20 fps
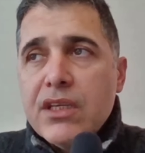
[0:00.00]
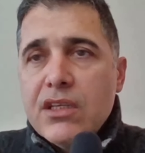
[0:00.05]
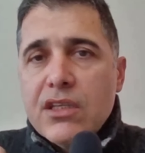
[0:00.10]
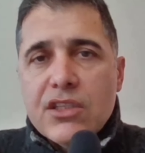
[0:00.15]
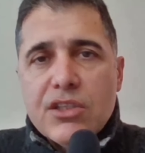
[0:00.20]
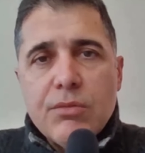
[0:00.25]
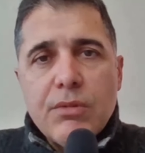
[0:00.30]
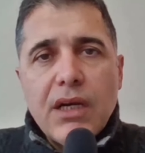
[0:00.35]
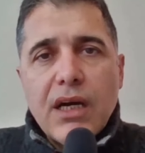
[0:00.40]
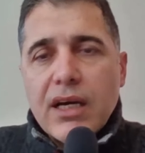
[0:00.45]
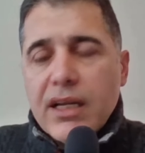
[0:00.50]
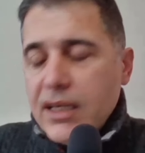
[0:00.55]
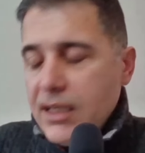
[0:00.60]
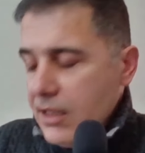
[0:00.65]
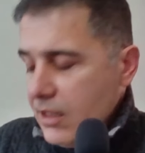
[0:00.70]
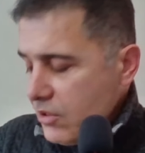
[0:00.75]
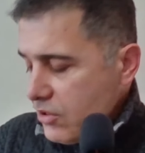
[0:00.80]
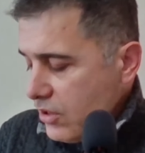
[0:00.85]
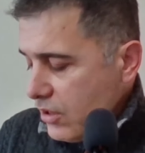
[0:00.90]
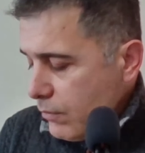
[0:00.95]
Şimdi
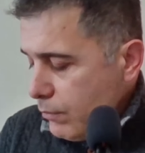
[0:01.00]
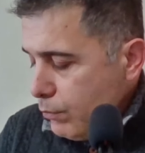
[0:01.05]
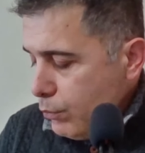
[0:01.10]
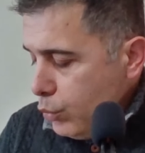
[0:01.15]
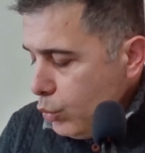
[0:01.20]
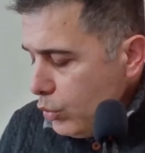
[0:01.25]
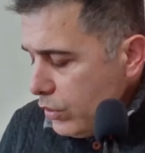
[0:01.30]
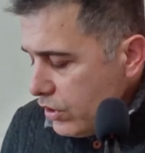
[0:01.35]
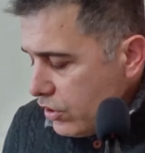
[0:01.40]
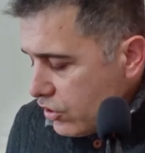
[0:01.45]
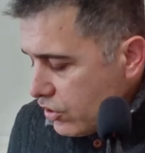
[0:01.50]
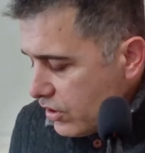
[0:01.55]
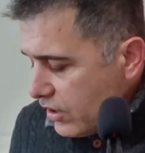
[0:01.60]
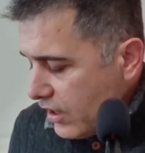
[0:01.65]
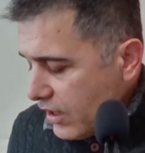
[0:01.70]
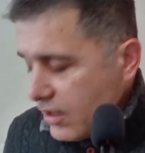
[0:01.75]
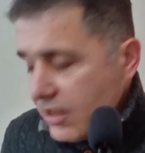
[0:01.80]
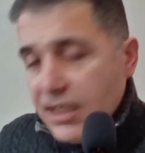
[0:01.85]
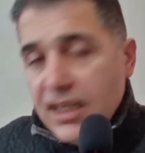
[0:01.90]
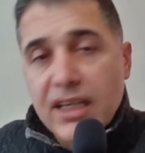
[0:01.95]
arkadaşlar bu iş
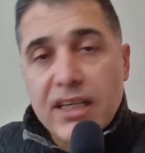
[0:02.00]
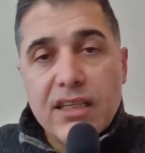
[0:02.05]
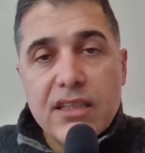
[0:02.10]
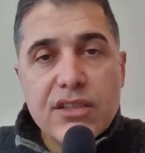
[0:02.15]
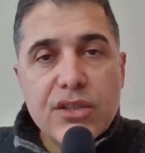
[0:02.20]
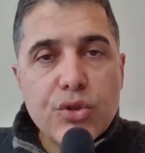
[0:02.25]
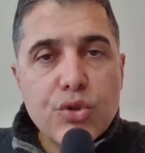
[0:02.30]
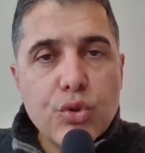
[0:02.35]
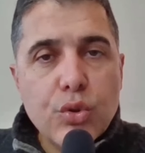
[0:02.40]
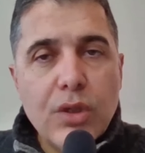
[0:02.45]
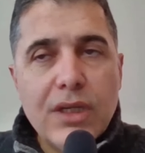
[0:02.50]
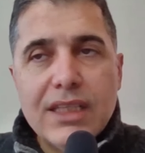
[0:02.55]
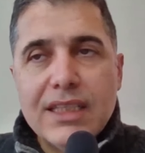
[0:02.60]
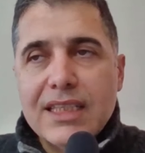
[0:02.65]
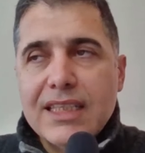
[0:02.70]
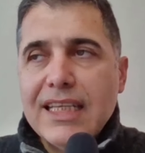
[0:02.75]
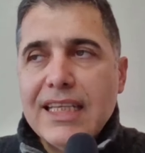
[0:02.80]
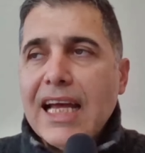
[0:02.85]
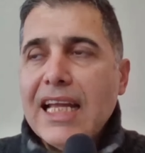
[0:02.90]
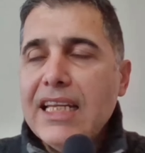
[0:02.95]
teknik analizde şöyledir.
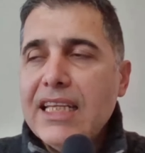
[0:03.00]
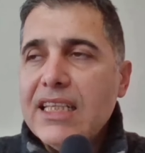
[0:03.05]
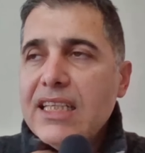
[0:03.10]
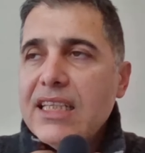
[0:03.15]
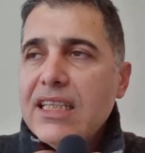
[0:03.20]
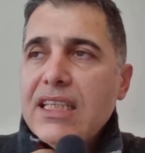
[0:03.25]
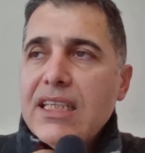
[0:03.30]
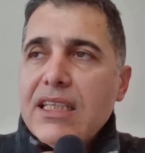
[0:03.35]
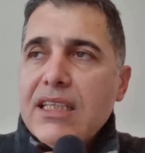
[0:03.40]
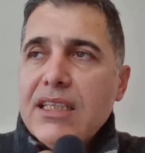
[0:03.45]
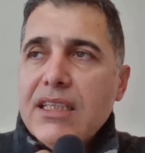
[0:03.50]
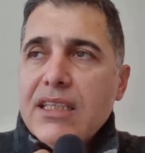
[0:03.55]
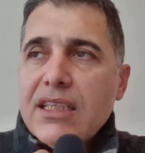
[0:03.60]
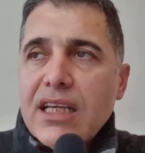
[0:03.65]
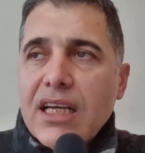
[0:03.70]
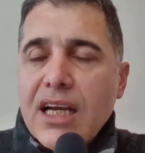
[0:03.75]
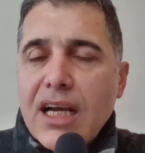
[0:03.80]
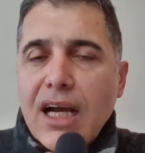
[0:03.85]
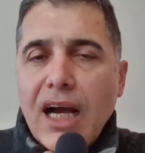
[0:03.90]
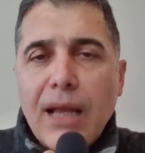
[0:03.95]
Yani
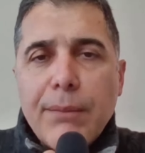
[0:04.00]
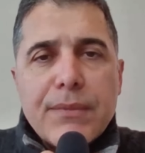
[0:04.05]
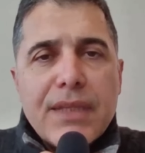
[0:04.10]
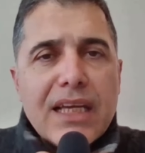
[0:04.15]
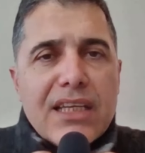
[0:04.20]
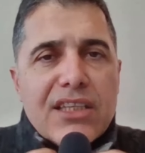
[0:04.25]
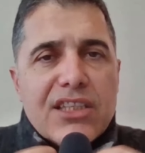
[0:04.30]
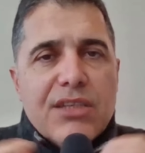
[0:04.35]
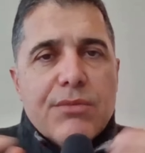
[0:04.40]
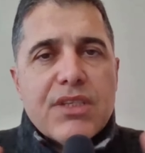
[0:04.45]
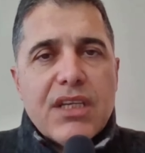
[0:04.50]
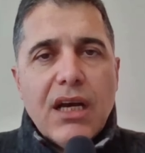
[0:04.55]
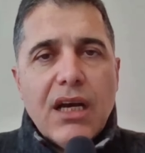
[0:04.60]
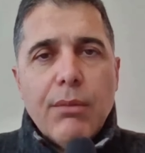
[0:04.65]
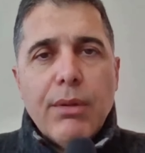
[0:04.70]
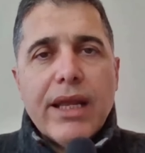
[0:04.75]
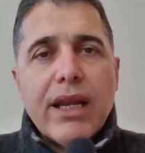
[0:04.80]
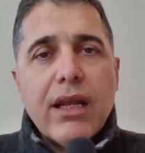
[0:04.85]
gayipten kimse haber